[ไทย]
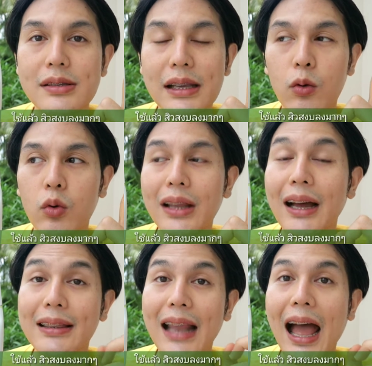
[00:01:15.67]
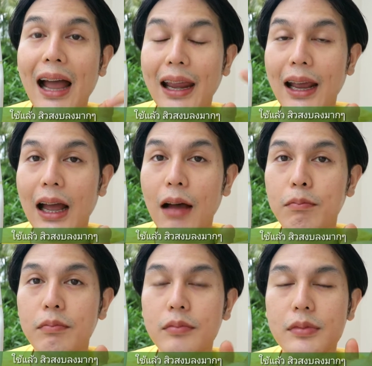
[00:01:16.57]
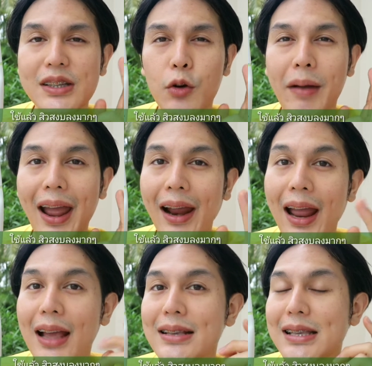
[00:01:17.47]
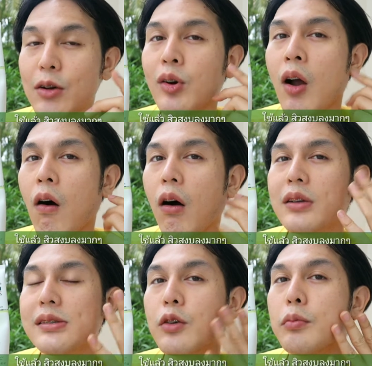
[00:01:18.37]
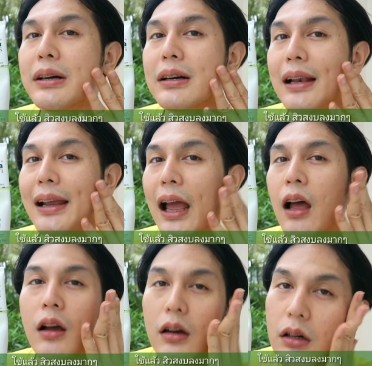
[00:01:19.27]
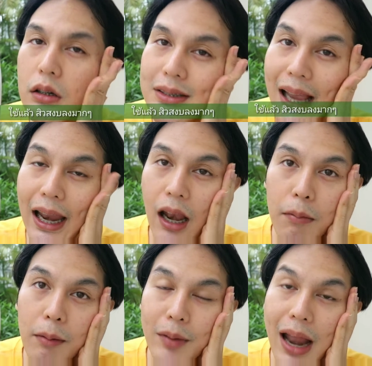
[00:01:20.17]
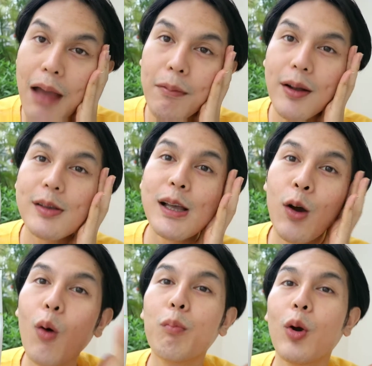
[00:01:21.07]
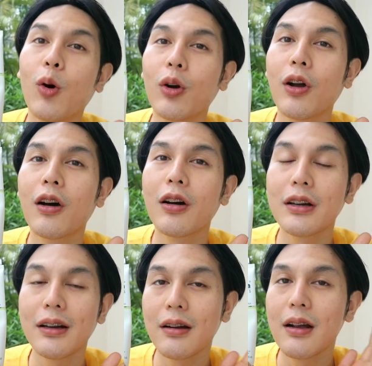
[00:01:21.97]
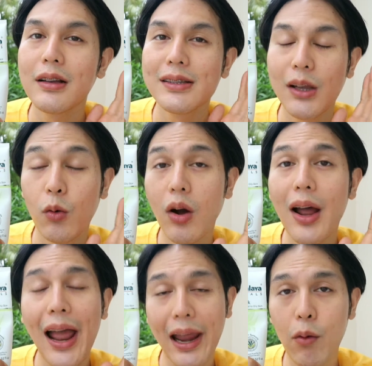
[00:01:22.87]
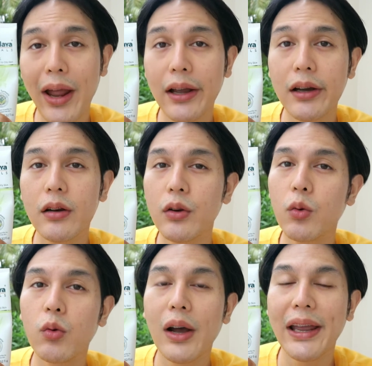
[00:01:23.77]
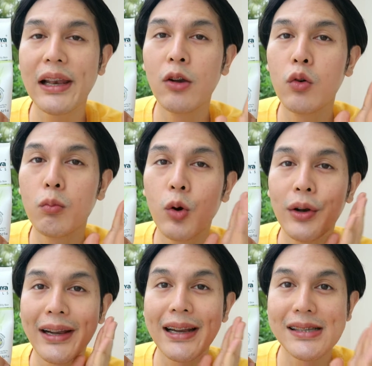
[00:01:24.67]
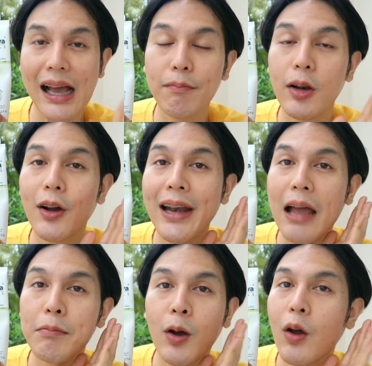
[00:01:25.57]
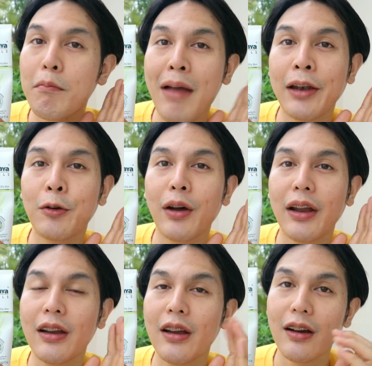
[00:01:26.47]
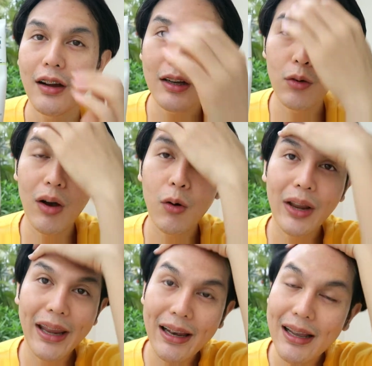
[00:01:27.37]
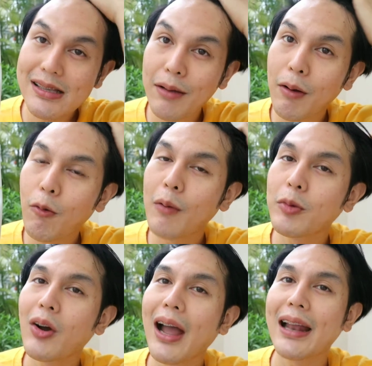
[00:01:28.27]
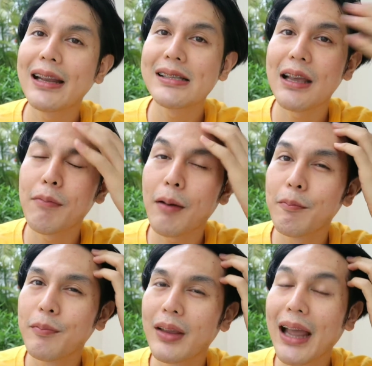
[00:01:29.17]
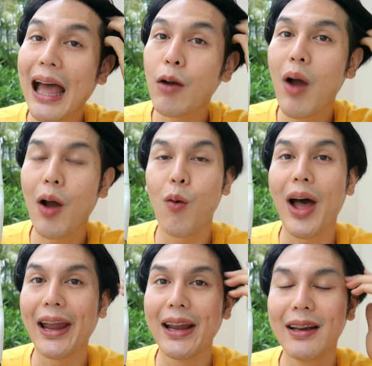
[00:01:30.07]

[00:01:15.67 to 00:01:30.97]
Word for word: สิวต่างๆเนี่ยครับสิวแพ้ง่ายสิวหนองสิวผื่นอะไรเงี้ยคือใช้แล้วแบบหน้ามันก็สงบลงเนาะก็คือสิวก็หายไวขึ้นด้วยรูขุมขนกระชับแล้วก็หน้าไม่ค่อยมันด้วยก็ถือว่าโอเคเลยสำหรับความต้องการที่เจมแบบคาดหวังไว้